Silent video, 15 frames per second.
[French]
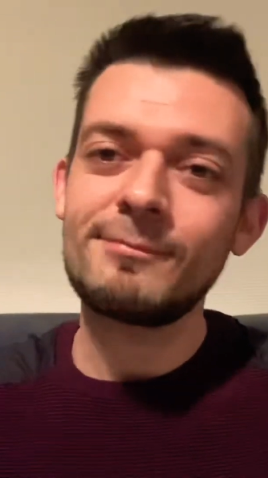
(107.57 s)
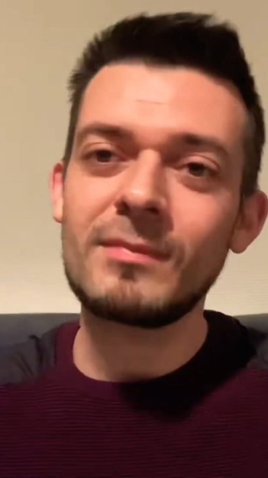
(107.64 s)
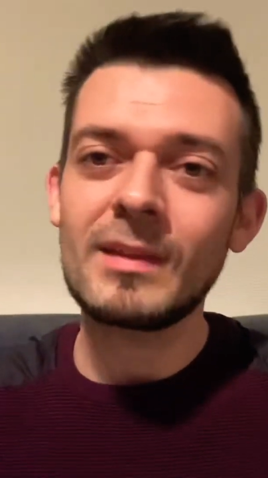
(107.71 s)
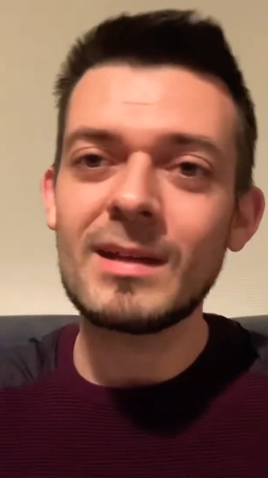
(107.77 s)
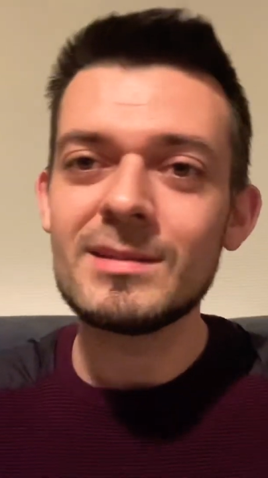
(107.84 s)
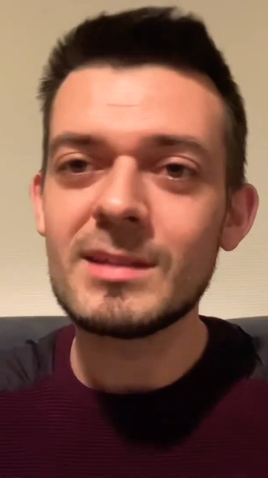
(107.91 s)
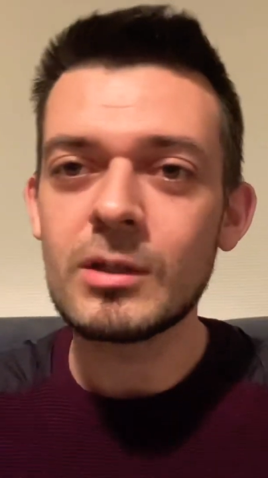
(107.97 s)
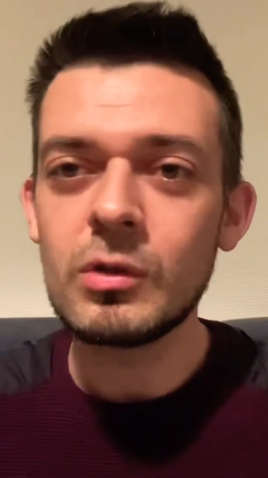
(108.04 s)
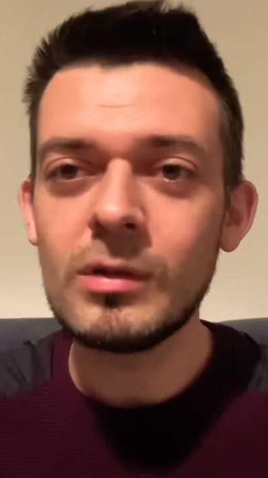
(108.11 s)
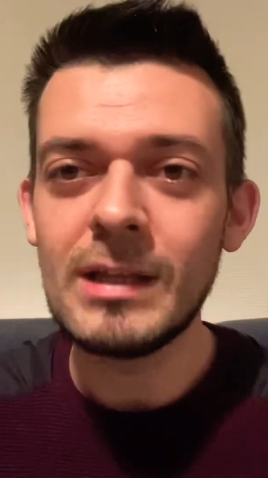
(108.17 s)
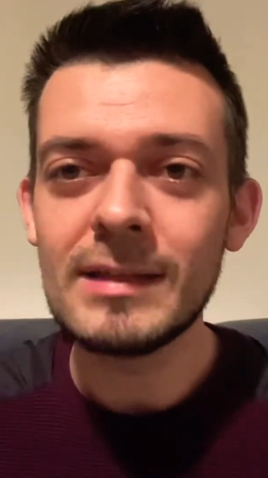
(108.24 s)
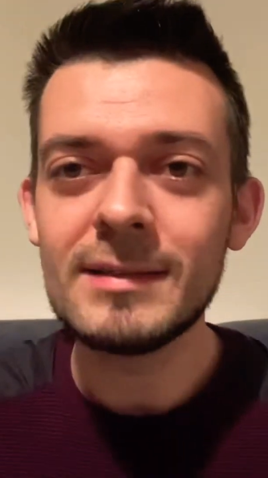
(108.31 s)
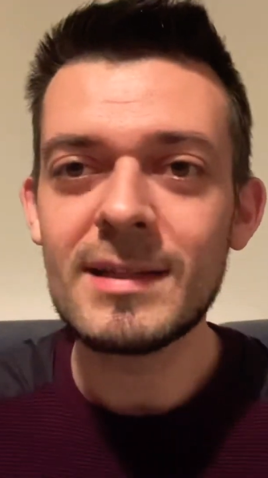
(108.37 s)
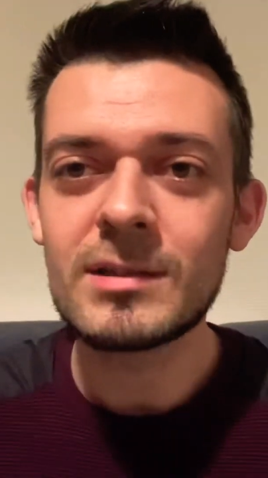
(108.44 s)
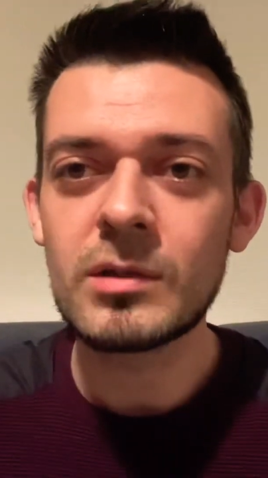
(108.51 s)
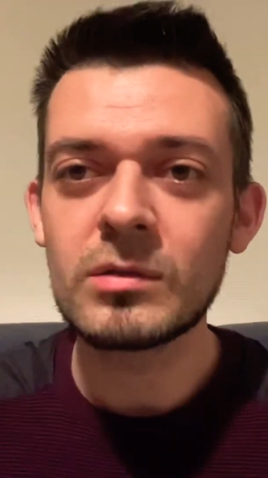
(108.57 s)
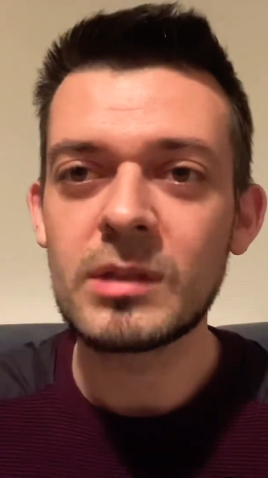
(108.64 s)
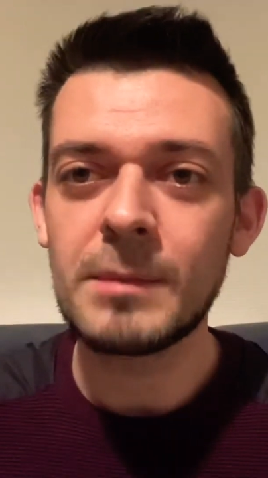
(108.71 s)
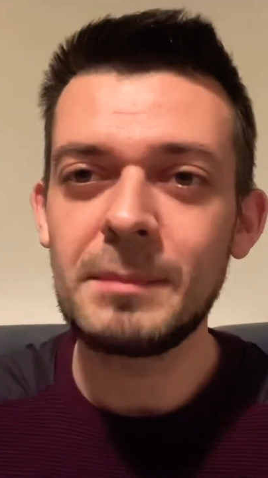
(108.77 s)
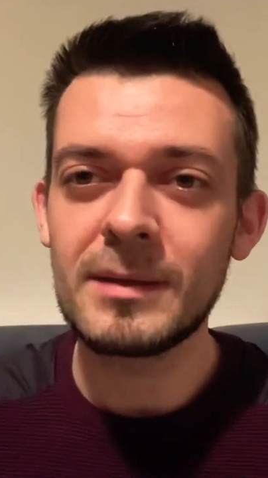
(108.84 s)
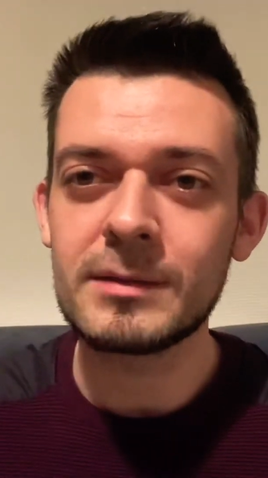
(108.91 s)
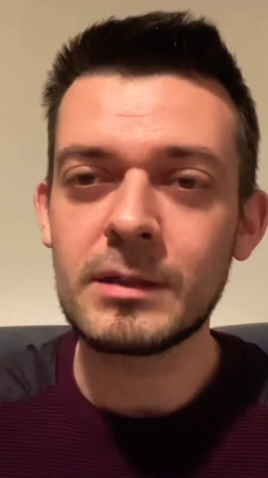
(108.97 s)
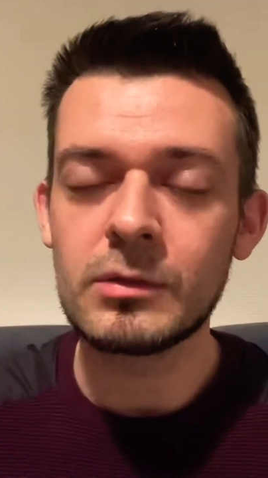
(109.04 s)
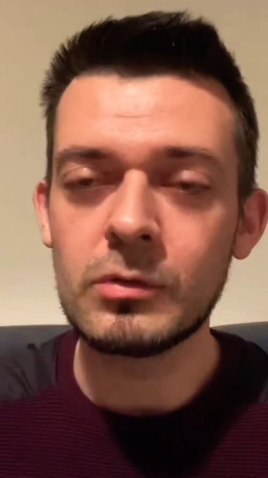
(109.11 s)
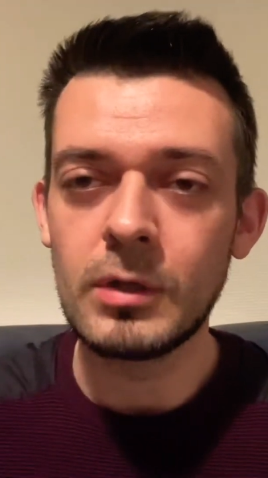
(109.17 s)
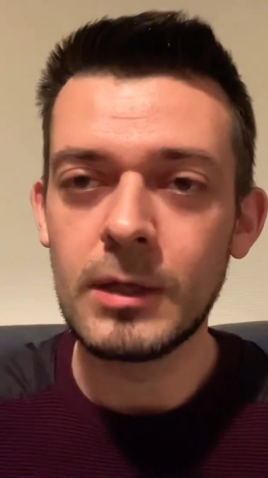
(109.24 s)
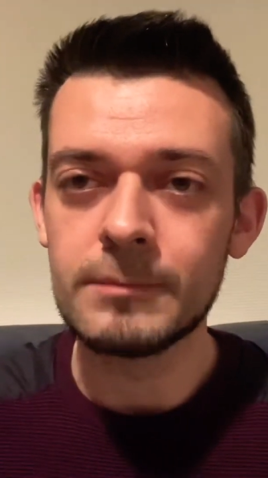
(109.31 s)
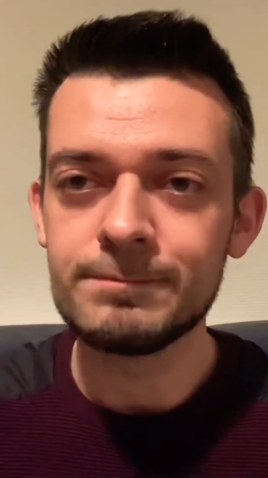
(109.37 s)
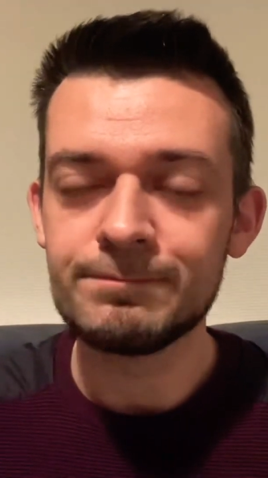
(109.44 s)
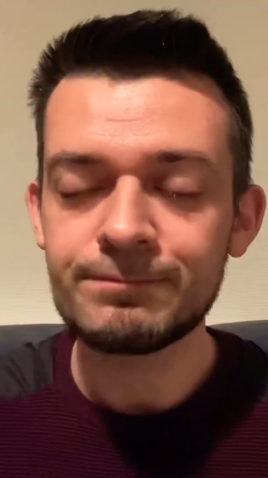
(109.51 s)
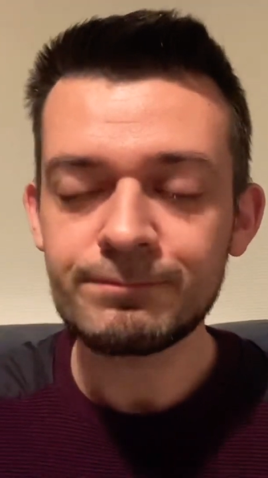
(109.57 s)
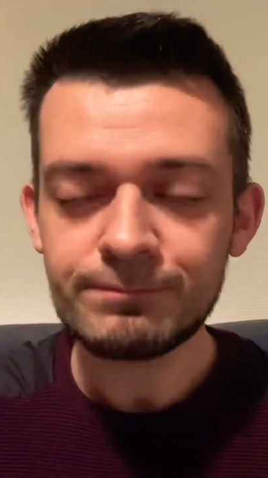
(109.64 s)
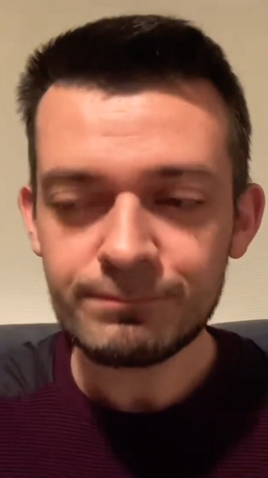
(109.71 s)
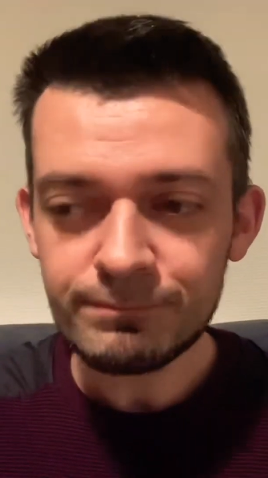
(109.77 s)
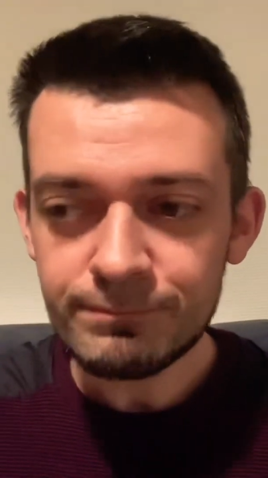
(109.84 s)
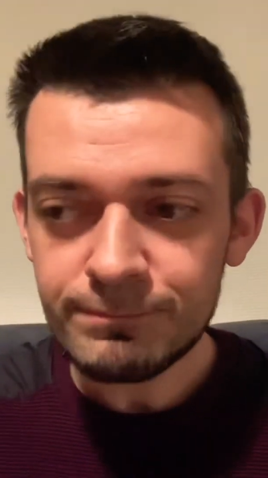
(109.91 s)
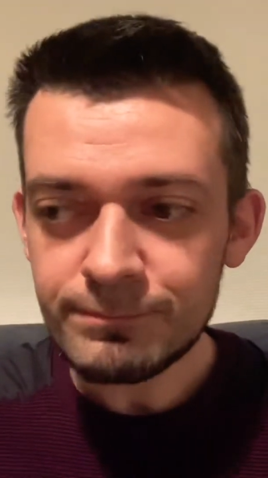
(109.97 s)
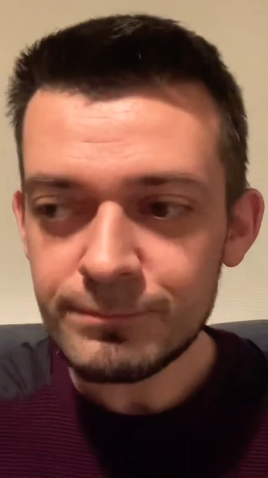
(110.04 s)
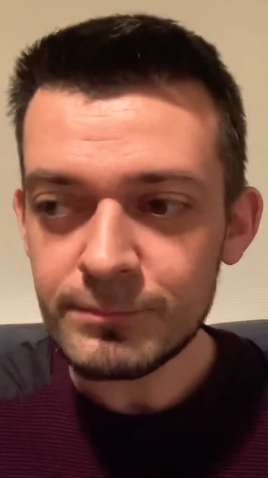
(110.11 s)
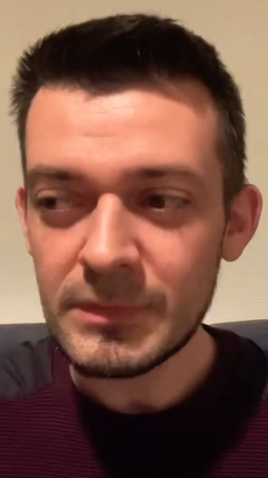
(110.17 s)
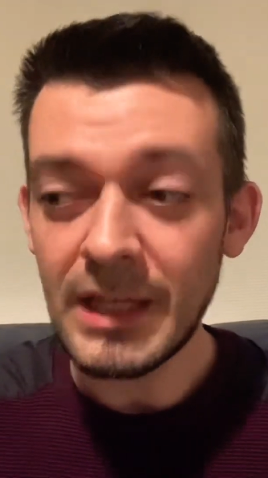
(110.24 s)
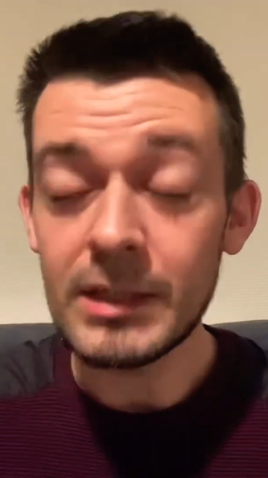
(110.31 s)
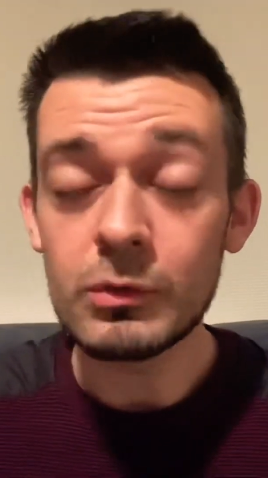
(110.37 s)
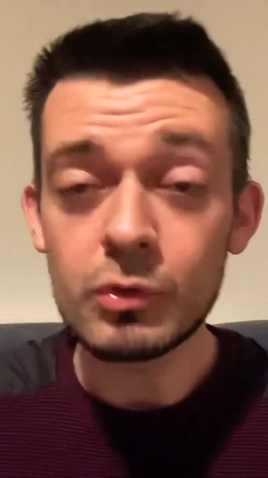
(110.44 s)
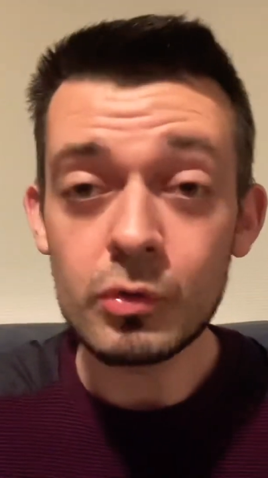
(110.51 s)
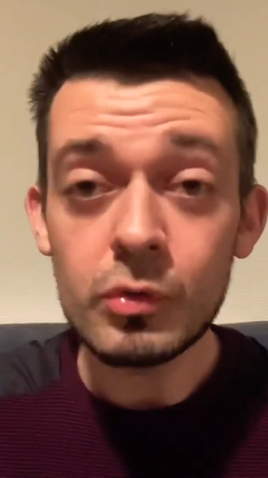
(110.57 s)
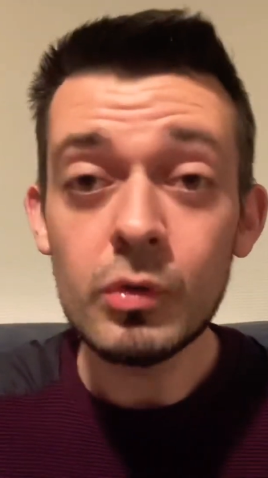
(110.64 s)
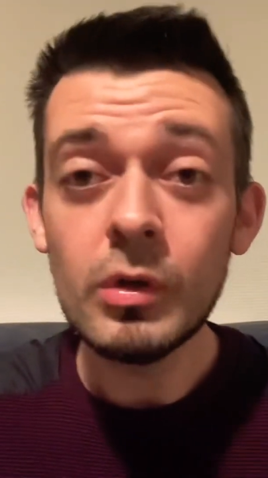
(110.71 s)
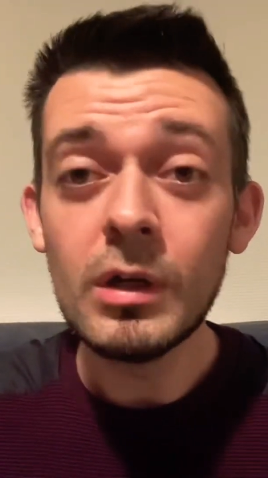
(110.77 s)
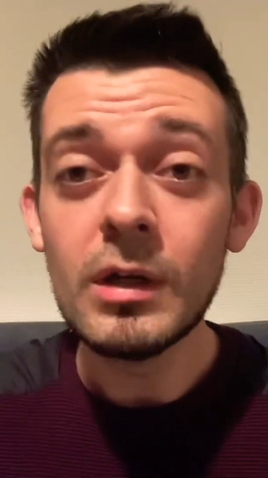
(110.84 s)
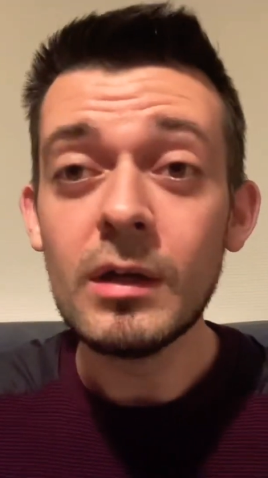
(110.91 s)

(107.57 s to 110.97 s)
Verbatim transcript: c'est que de la descente à partir de là. Et du coup,